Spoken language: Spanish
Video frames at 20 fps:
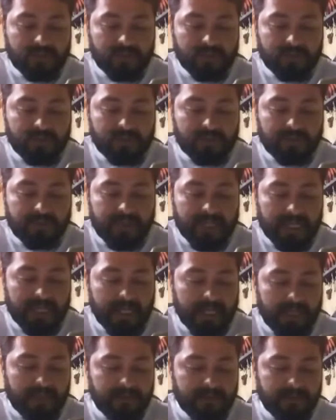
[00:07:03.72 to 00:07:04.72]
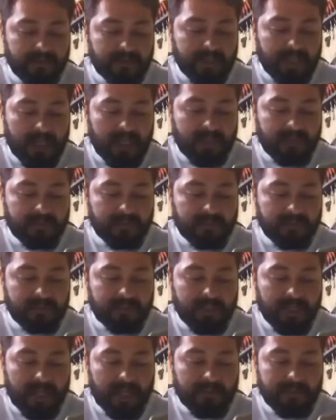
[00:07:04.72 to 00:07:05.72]
sus pecados a
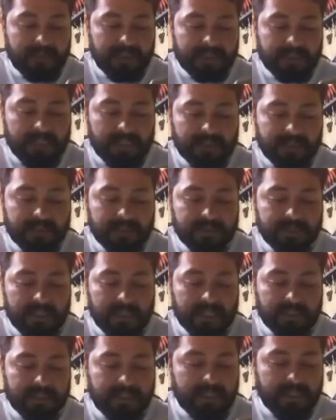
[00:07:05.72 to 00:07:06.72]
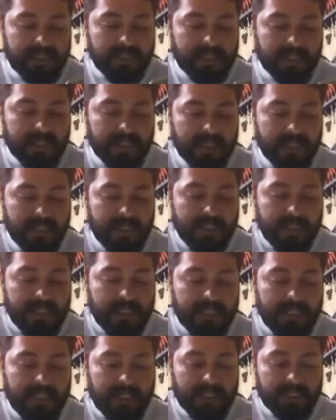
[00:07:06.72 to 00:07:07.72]
los habitantes de la tierra,
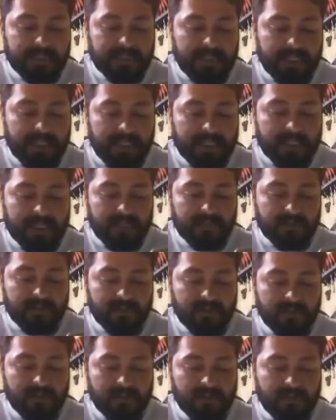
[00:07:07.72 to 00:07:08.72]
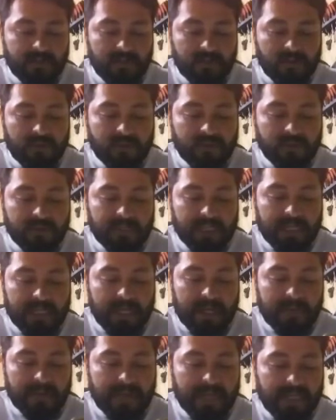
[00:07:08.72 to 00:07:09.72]
y la tierra no
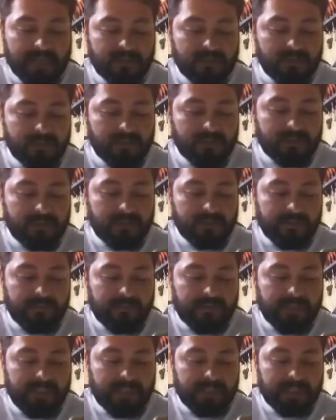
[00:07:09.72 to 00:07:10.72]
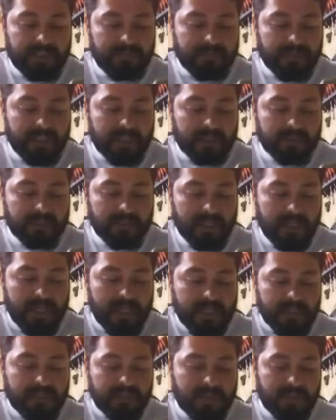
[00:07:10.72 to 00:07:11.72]
ocultará más sus víctimas,
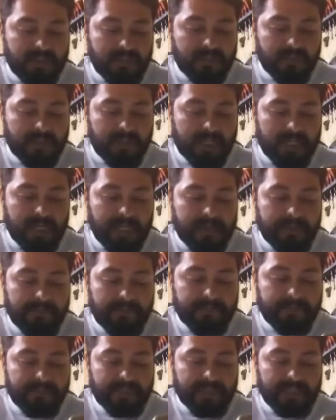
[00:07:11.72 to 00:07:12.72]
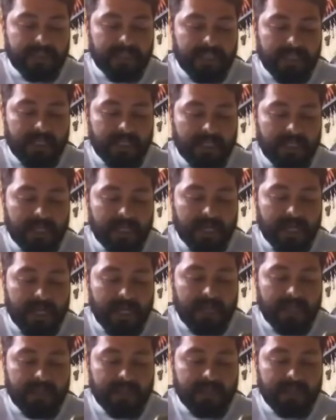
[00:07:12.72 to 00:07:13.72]
sino que
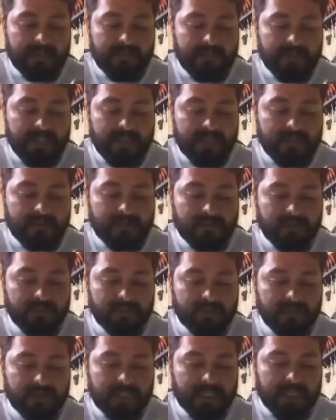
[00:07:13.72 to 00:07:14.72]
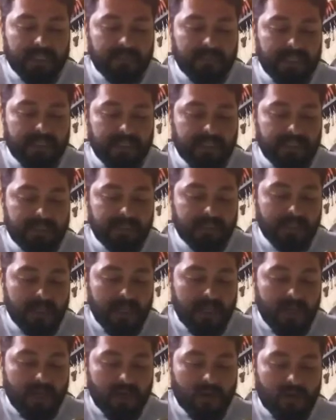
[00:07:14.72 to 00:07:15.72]
dejará de ver los crímenes
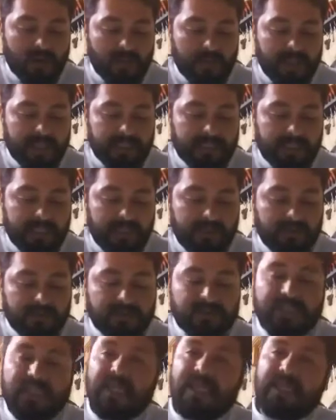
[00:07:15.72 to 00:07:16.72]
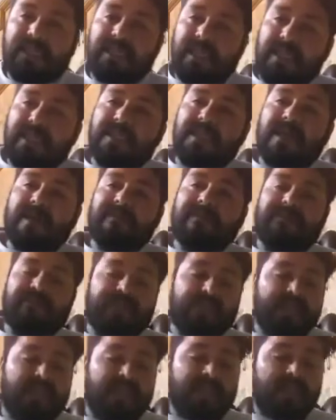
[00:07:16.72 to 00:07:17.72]
cometidos en ella.
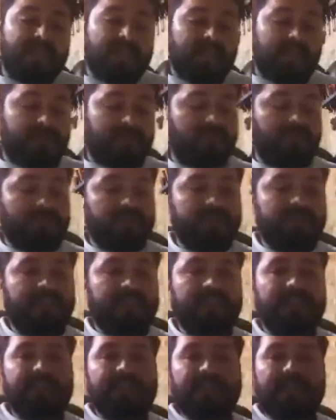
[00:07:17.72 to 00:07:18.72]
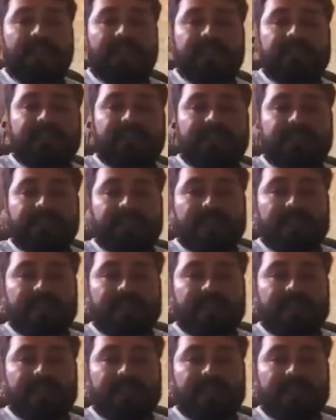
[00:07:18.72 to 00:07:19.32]
Entonces es